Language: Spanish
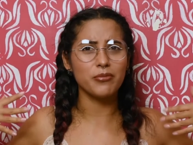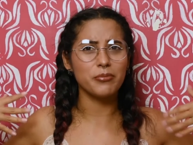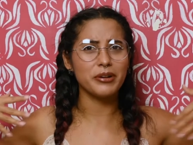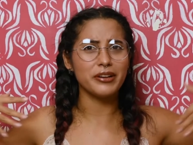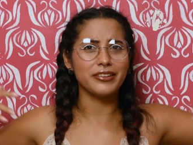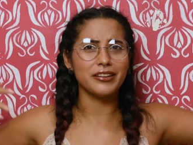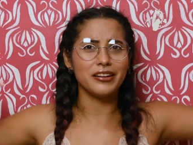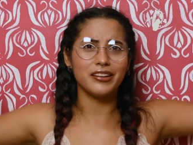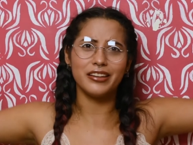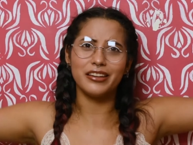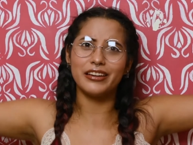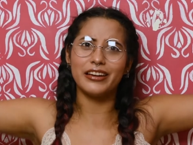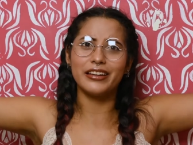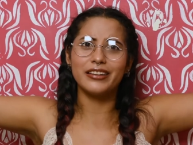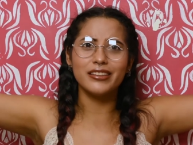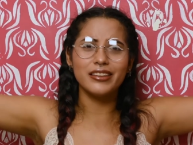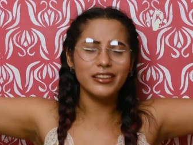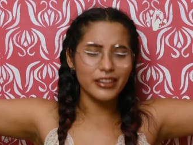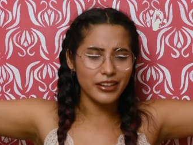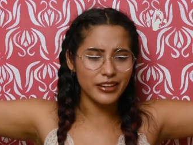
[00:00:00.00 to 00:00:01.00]
comercial
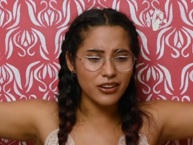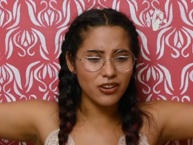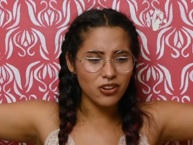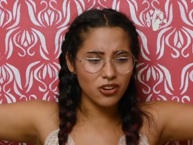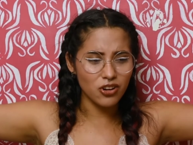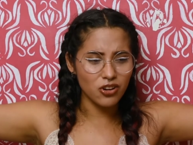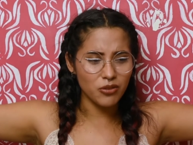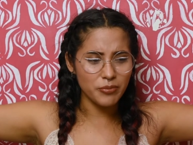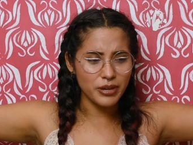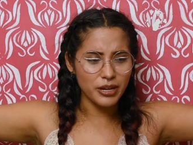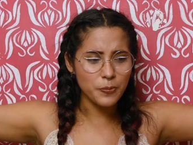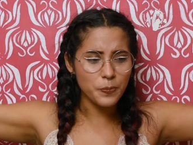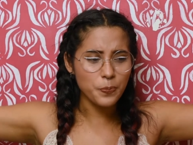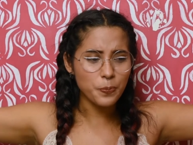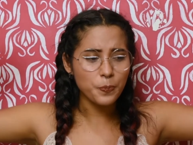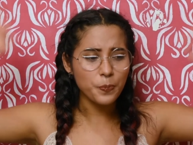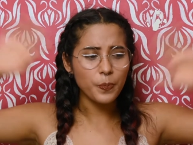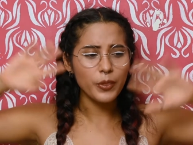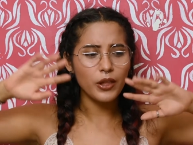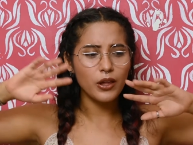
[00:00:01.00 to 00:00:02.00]
gigante que hay en Colombia
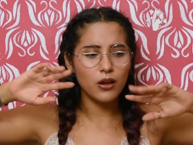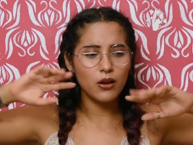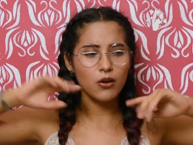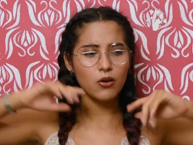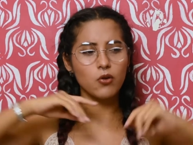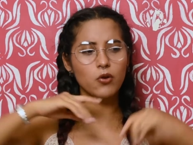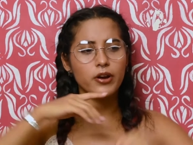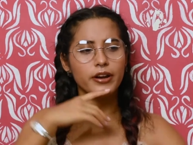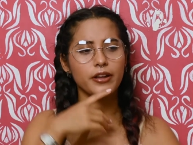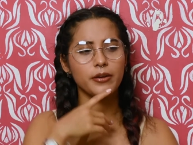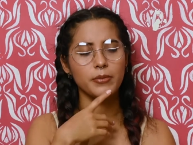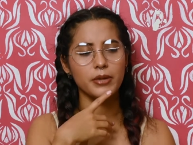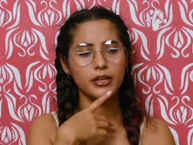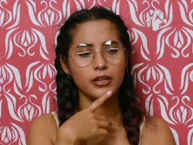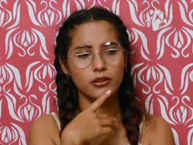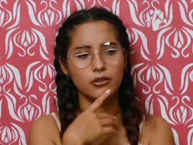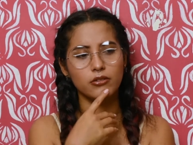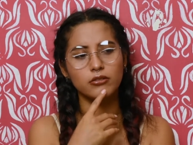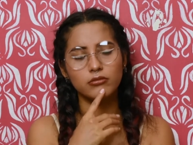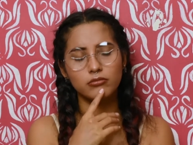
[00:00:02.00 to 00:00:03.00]
fuera
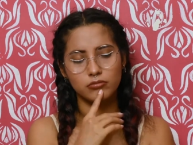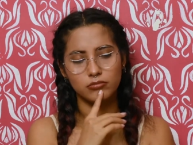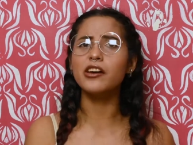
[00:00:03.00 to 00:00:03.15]
en